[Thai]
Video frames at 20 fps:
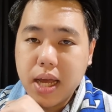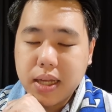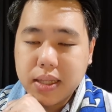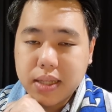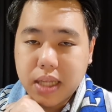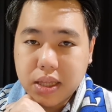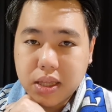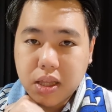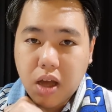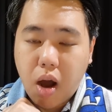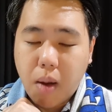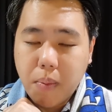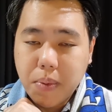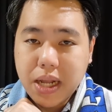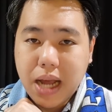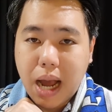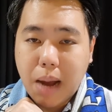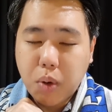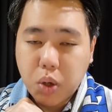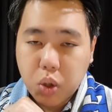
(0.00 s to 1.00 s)
ติดต่อไปที่
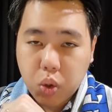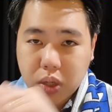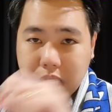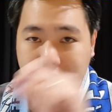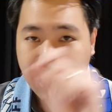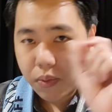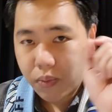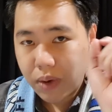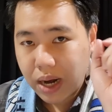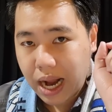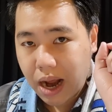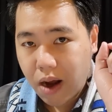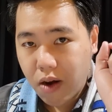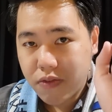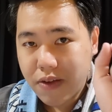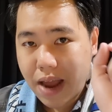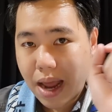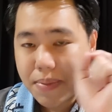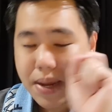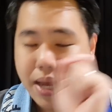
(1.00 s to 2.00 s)
อัลฟอโลได้หรือว่าเข้าแฟ
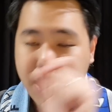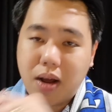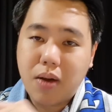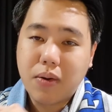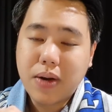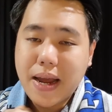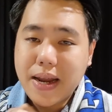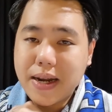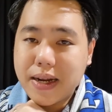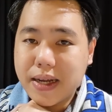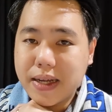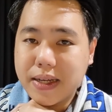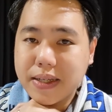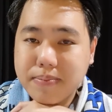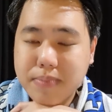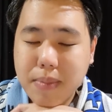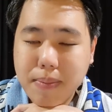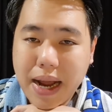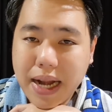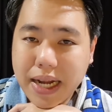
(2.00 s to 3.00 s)
นเพจเขาได้เลย
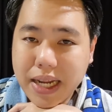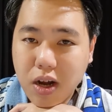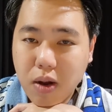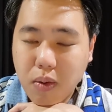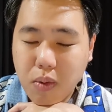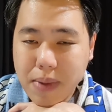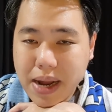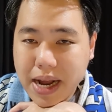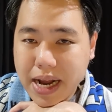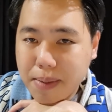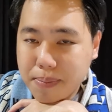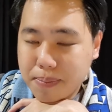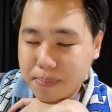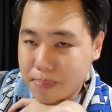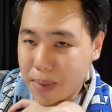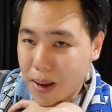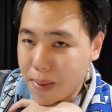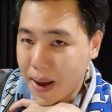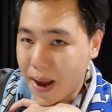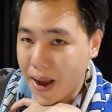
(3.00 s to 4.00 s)
มานี้ขอบคุณมากครับ
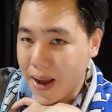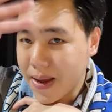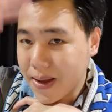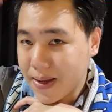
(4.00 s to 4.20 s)
บ๊ายบาย